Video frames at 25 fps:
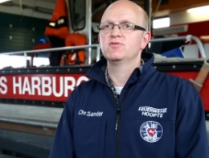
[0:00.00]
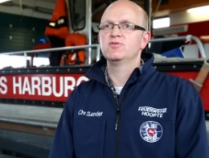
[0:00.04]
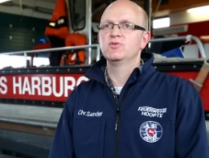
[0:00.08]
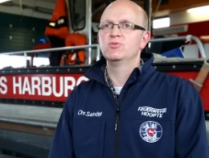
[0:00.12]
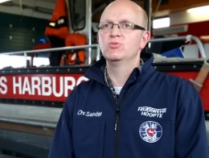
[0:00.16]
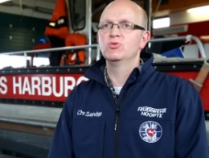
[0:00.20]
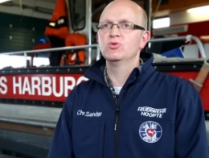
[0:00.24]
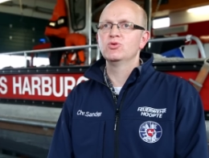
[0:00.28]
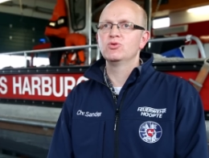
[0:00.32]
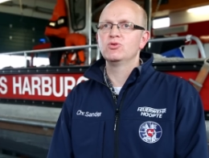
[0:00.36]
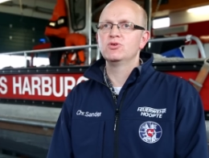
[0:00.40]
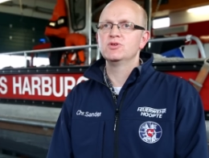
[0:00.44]

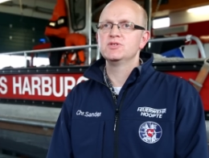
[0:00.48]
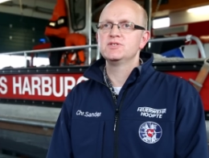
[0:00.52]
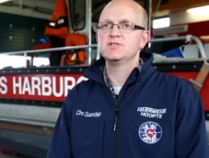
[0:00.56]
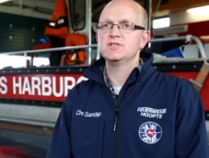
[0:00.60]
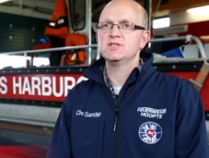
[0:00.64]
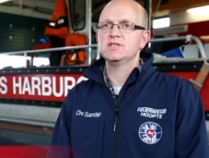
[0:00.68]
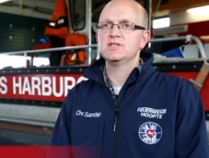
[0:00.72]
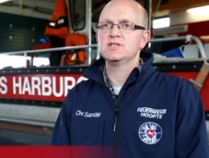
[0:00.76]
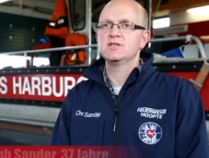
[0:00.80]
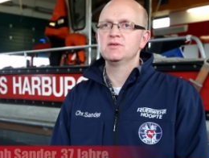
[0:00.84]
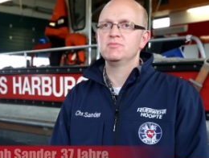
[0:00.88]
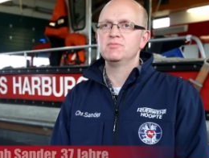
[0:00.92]

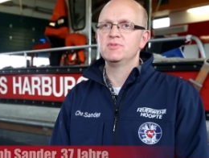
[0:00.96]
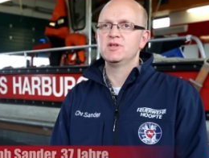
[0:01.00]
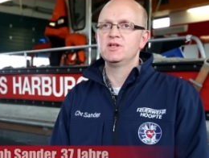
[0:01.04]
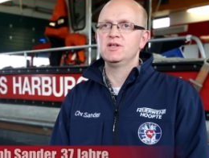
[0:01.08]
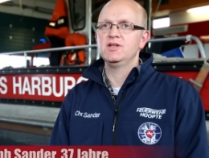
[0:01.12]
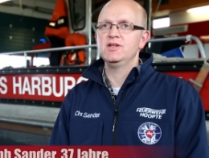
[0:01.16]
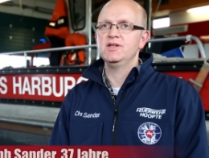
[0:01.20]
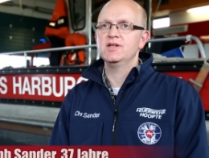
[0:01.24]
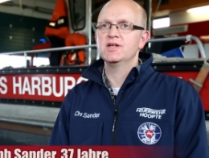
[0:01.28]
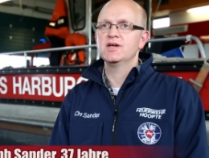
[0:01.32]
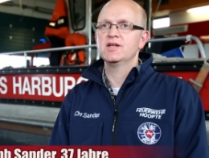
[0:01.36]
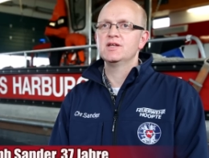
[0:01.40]
95
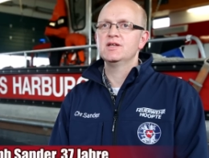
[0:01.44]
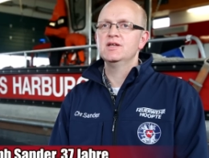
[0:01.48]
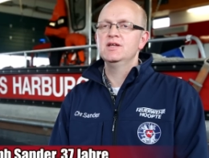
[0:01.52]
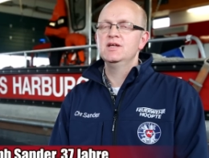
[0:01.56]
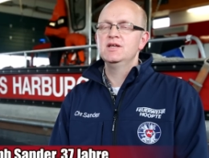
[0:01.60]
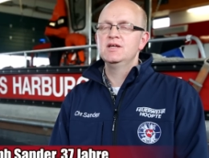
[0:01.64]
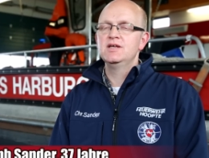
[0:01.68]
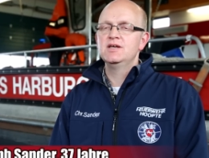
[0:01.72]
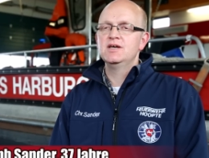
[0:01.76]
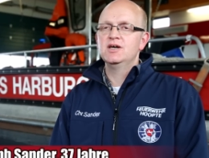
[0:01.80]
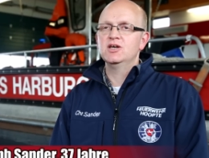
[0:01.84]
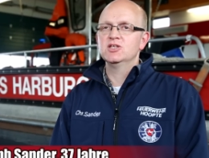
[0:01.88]
Mitgliedern
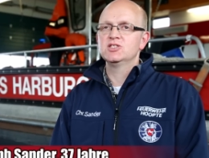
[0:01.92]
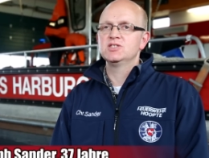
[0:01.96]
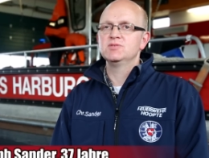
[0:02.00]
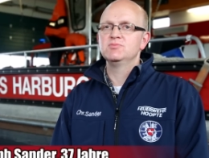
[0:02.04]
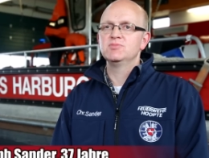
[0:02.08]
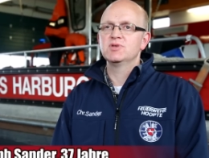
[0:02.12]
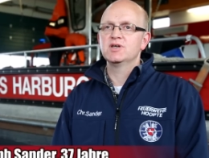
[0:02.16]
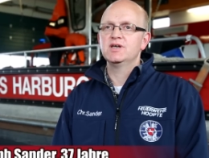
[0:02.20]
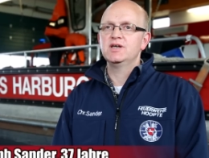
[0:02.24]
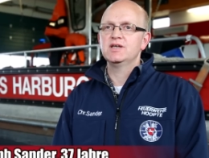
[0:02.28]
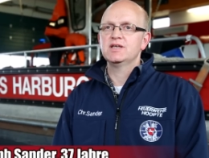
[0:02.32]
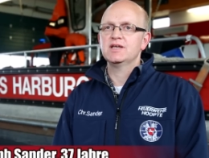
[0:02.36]
aus
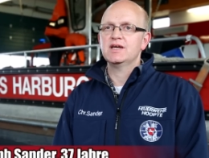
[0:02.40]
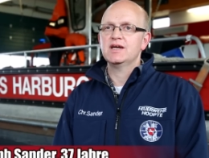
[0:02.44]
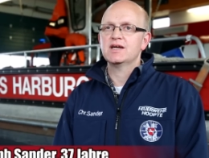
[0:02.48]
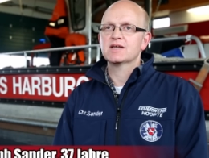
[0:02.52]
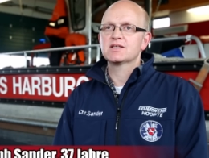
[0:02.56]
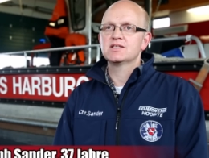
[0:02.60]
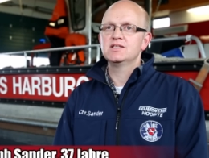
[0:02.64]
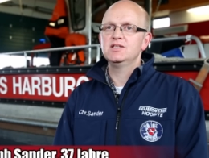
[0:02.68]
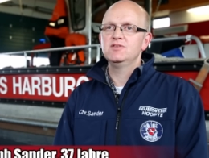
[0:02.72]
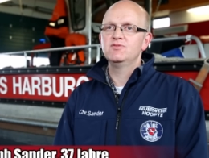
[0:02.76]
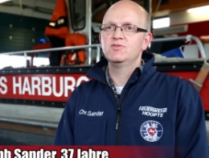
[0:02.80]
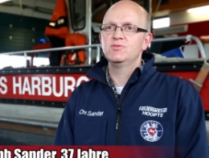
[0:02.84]
dem Bereich
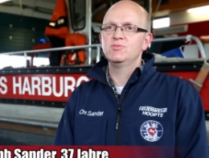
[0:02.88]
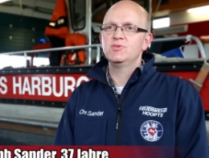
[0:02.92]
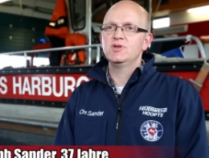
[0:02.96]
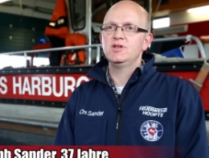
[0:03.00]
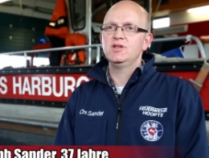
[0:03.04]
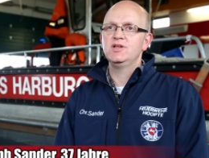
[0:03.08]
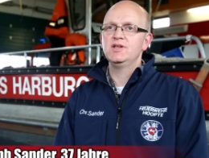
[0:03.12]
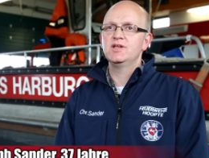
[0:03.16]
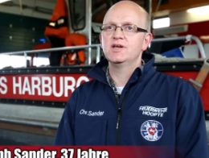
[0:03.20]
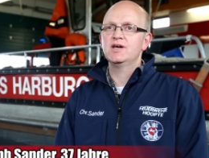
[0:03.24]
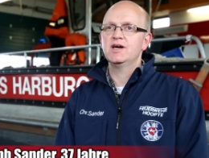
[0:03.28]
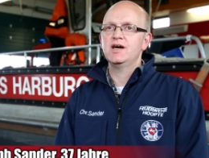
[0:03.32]
aktive
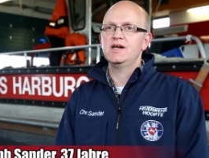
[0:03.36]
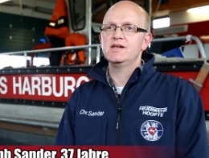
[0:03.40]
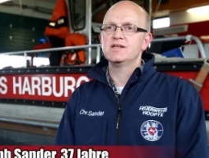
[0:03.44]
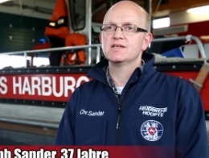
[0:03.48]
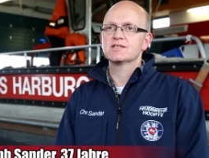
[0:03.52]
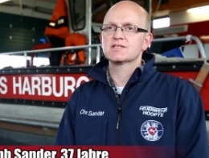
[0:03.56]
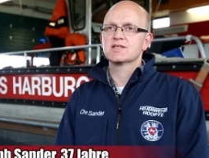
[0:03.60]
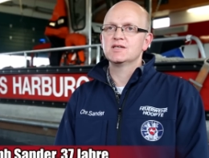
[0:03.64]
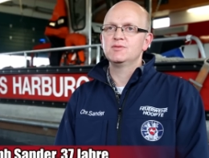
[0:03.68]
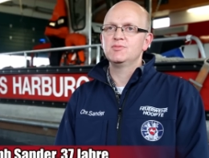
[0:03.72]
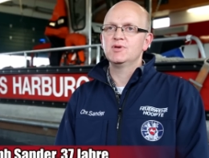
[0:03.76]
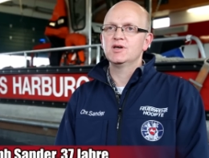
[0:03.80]
Mitglieder,
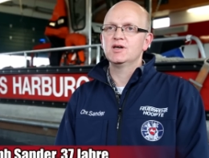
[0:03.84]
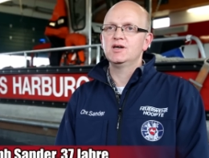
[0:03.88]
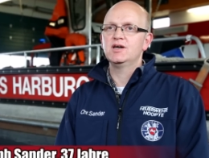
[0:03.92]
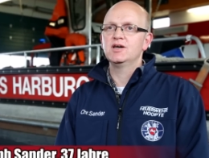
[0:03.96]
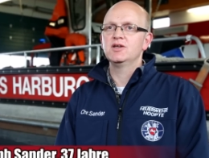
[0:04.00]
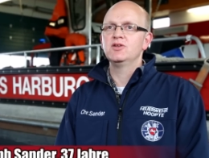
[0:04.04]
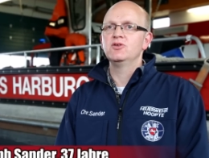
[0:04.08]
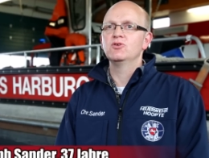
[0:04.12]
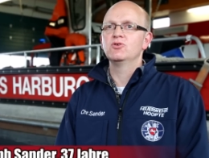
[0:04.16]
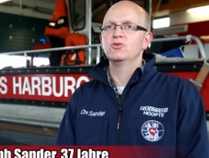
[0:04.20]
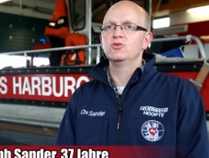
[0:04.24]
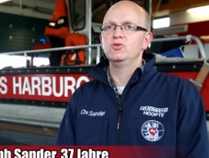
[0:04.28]

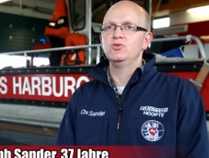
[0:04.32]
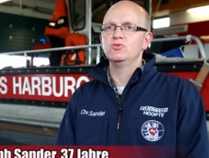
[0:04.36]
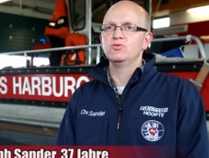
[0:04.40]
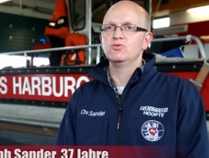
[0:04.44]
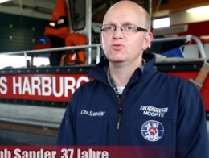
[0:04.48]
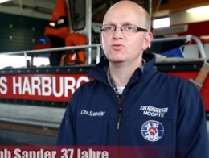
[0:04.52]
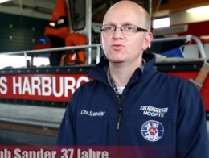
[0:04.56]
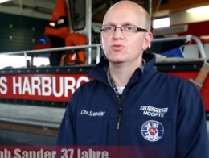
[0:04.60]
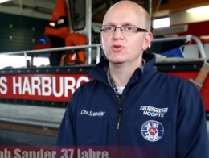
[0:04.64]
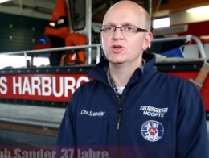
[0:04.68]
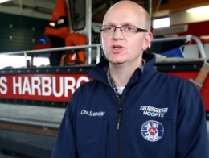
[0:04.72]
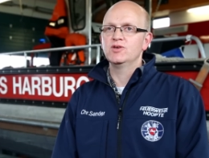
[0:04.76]
Alterskameraden und
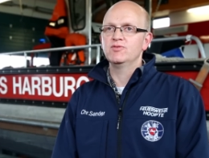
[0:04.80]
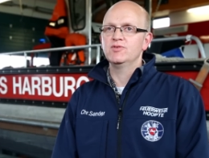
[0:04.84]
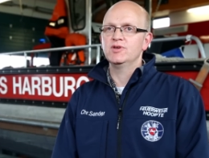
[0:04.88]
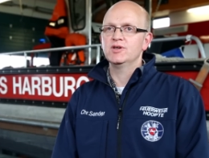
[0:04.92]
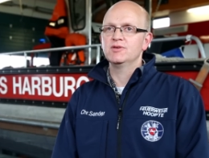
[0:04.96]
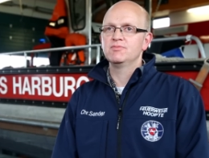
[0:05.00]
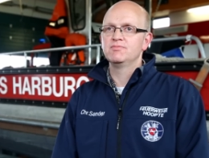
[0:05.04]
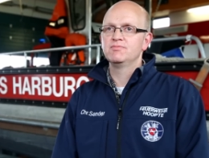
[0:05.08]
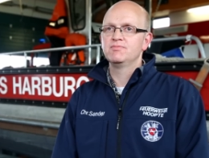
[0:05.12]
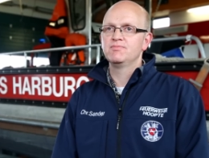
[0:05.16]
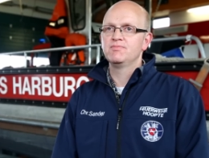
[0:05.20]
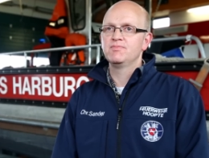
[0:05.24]
Jugendfeuerwehr.